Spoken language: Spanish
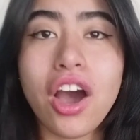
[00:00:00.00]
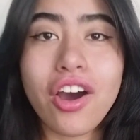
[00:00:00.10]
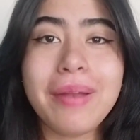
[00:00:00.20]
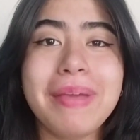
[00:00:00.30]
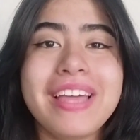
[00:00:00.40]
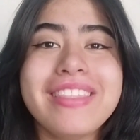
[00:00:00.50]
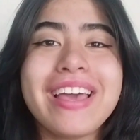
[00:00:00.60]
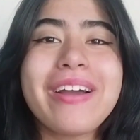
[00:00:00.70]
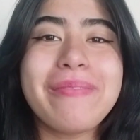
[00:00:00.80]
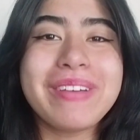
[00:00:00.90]
Hola mi
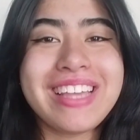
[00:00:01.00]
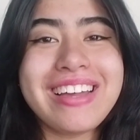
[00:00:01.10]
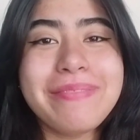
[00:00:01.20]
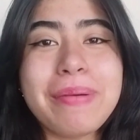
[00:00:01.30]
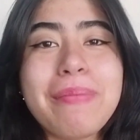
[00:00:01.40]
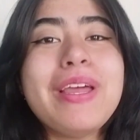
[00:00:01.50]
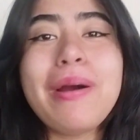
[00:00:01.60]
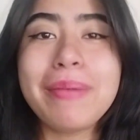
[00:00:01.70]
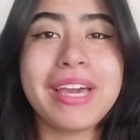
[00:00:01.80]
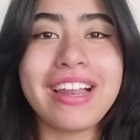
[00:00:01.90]
gente, ¿cómo están? Bienvenidos
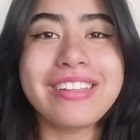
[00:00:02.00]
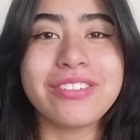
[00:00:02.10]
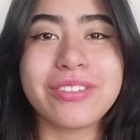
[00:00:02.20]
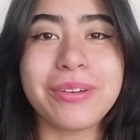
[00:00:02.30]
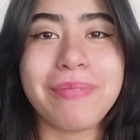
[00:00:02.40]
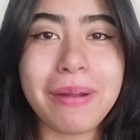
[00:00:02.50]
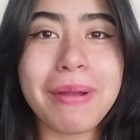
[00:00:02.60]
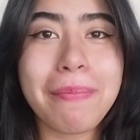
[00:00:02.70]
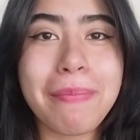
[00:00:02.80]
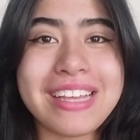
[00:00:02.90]
a mi canal, yo soy
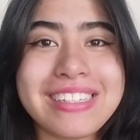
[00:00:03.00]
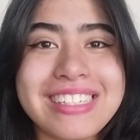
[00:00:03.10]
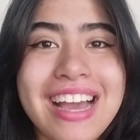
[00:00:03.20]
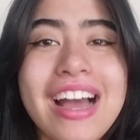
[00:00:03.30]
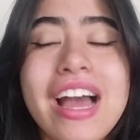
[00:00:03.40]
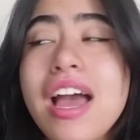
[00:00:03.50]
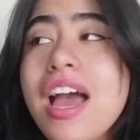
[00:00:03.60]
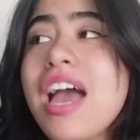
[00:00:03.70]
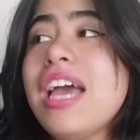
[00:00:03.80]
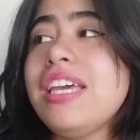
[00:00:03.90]
Bárbara Palencia
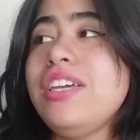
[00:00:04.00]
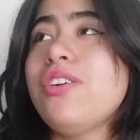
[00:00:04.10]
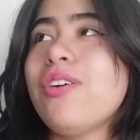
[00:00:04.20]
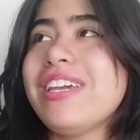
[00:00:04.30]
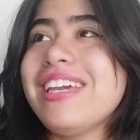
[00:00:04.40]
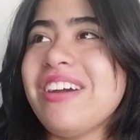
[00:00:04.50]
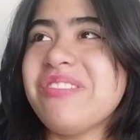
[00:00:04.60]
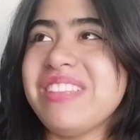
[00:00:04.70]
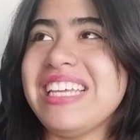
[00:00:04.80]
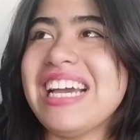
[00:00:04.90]
y hoy es
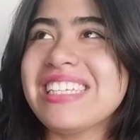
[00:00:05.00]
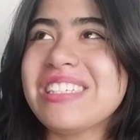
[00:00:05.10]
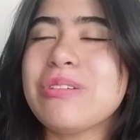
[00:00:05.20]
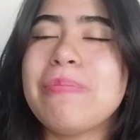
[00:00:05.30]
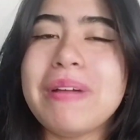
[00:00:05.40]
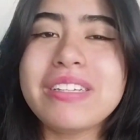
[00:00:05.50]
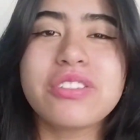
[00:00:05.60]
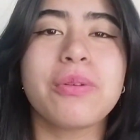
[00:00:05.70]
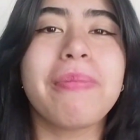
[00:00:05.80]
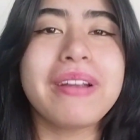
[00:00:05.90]
un día súper,
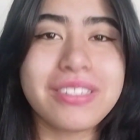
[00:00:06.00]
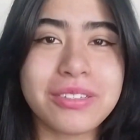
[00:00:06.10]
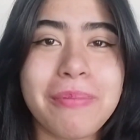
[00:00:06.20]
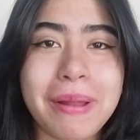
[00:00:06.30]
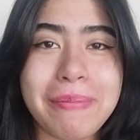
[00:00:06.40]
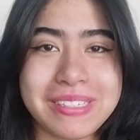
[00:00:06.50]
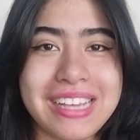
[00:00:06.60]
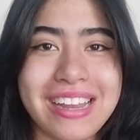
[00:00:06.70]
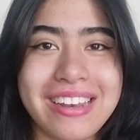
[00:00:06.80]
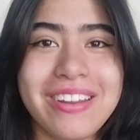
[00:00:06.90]
súper, súper
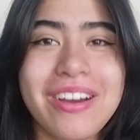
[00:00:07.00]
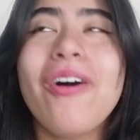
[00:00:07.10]
especial.